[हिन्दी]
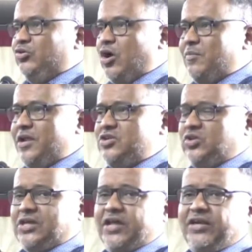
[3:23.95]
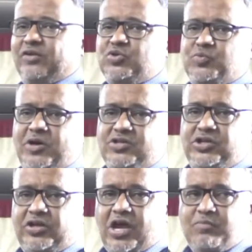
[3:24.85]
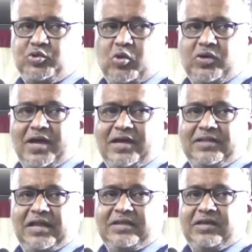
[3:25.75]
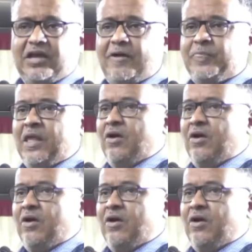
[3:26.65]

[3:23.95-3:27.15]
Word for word: तो हमारी जो तारीख़ी उस्मा यूनिवर्सिटी आप उसको उठा के देख लीजिएगा